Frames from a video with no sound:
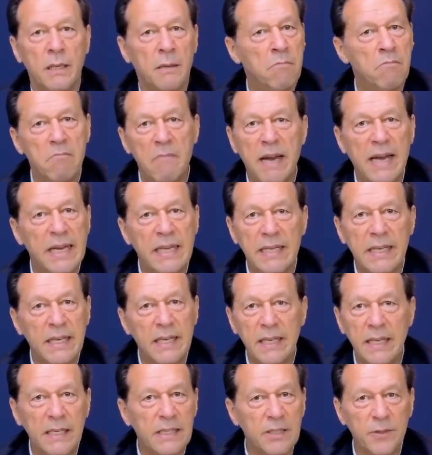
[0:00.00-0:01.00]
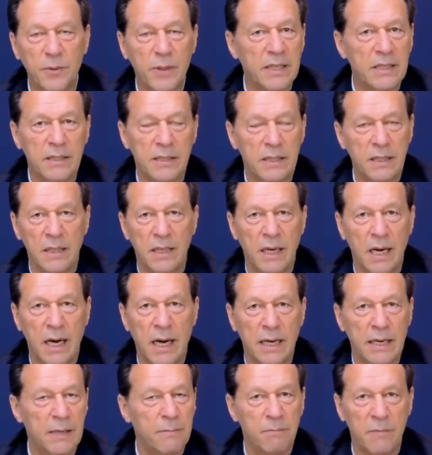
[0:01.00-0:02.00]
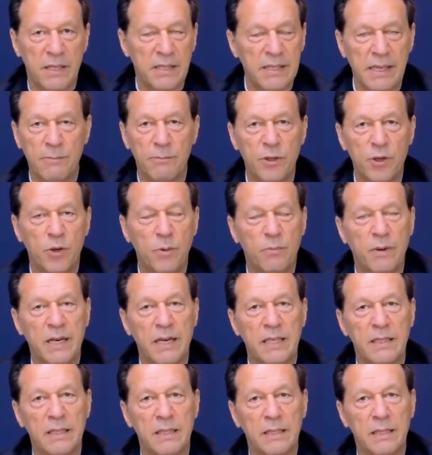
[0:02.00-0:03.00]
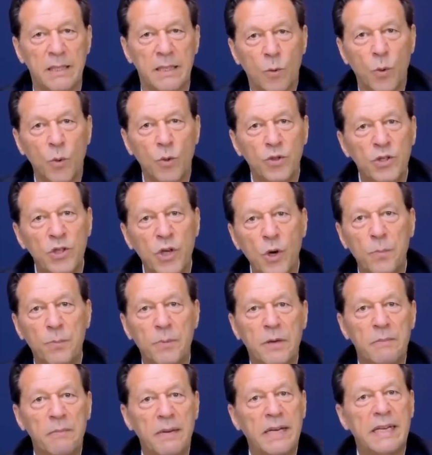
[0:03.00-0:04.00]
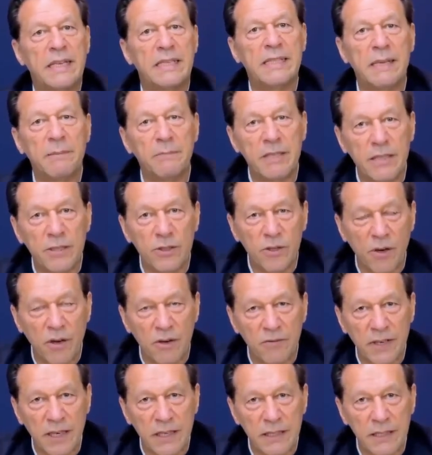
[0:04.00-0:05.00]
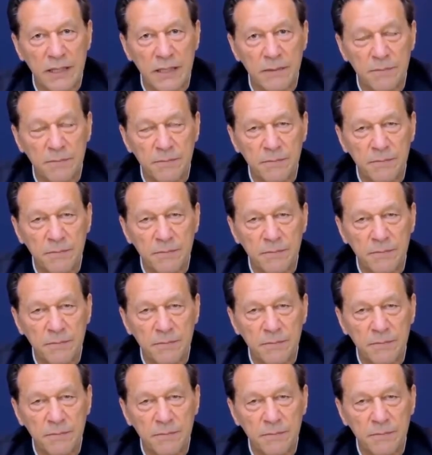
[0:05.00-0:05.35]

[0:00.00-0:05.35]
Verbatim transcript: मैं ये नहीं इस वक्त आगे असेंबली को बढ़ने देता उसके ऊपर मैंने असेंबली डिसॉल्व कर दी